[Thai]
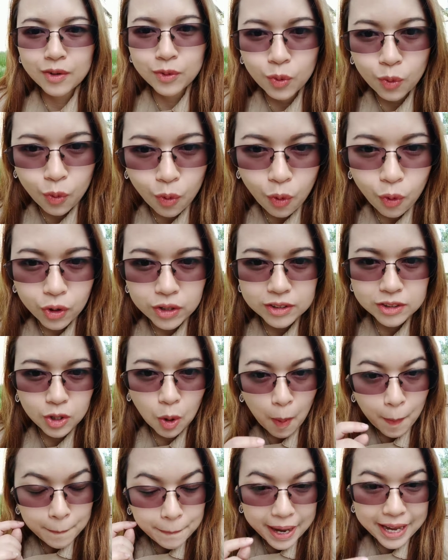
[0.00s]
ทุกคนต้
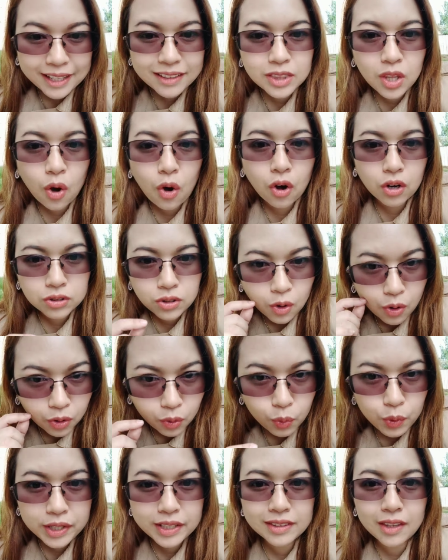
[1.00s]
องไปต่อต้อง
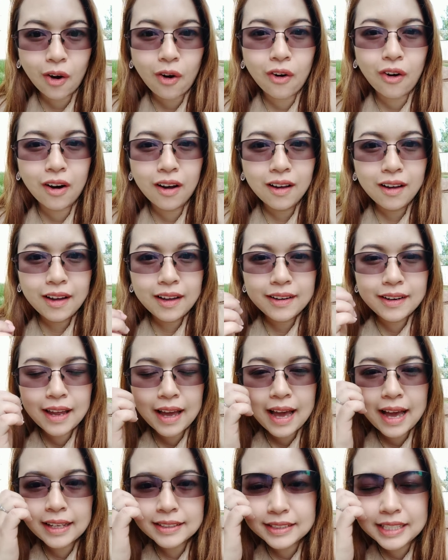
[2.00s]
ลุยต่อนะ
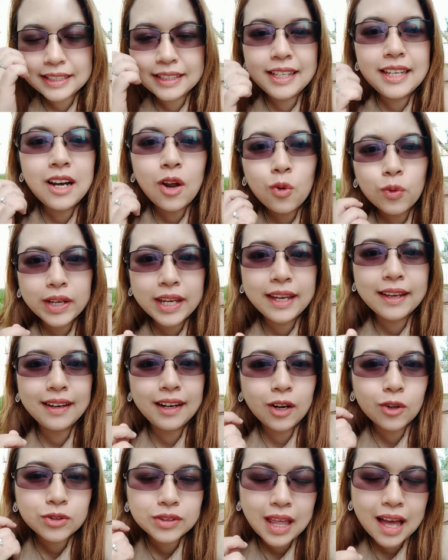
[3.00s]
คะ สิ่งที่เราคิด
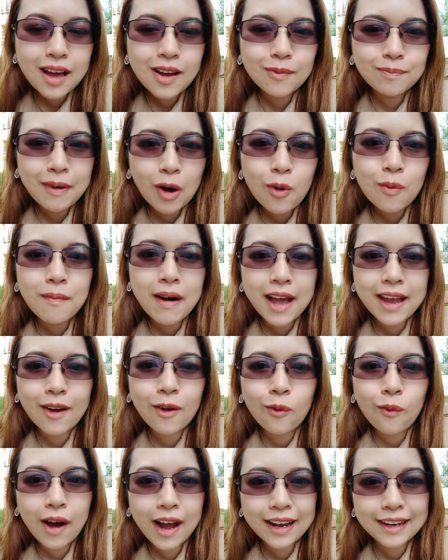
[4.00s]
เราตั้งเป้าหมาย
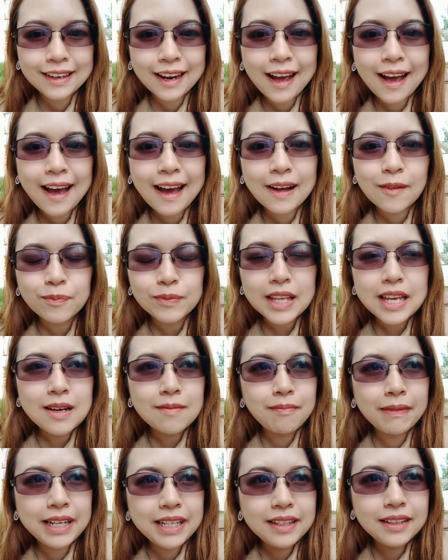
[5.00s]
เอาไว้ถ้า
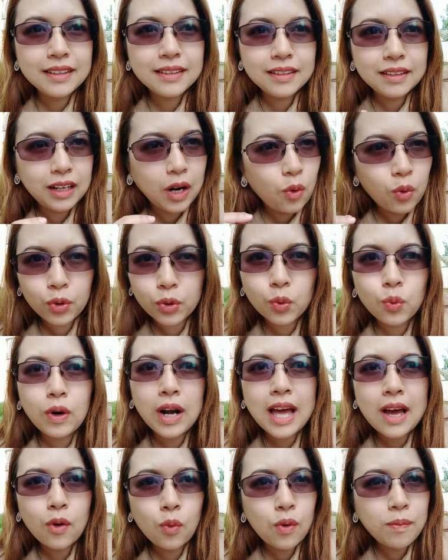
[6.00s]
มันเรารู้
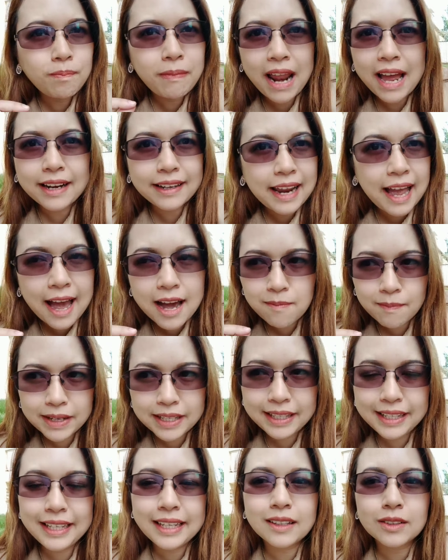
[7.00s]
แล้วว่าปลายทางมัน
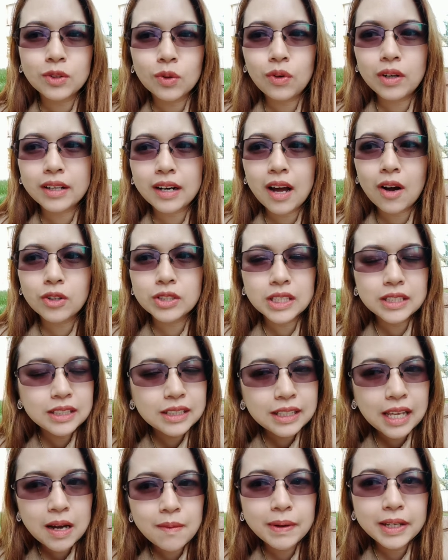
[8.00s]
ดีกับตัวเราฉัน
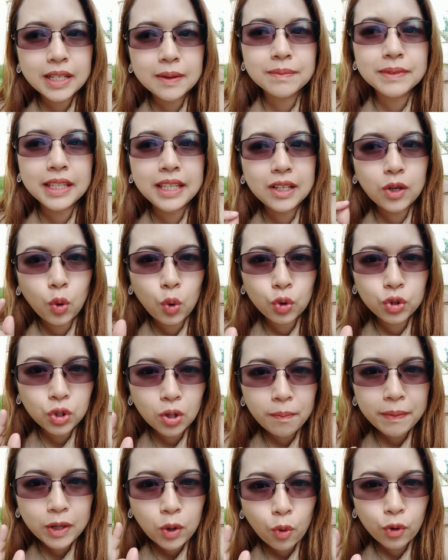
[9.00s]
จะทำให้เต็มที่ คุณต้อ
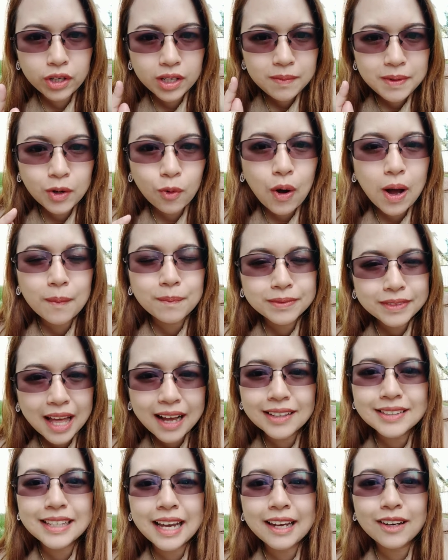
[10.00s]
งเป็นคนที่มีความตั้
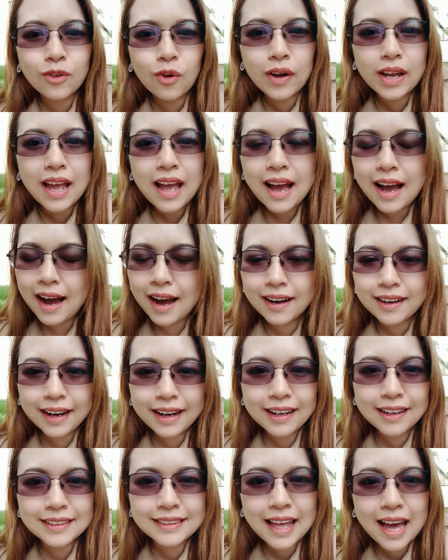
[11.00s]
งใจด้วย อะไร
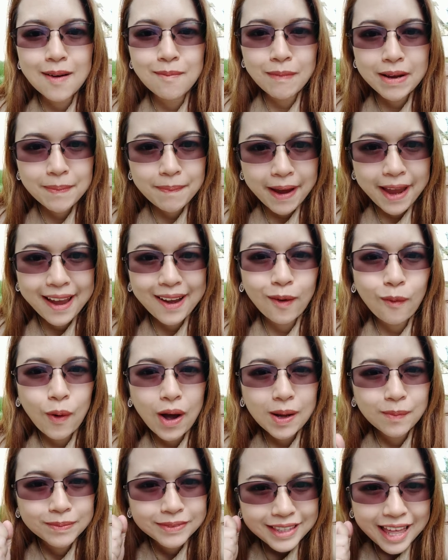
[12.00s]
ก็ตามไม่แพ้ค
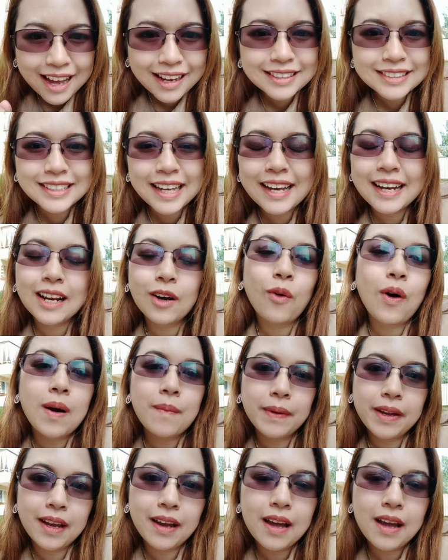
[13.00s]
วามตั้งใจและความ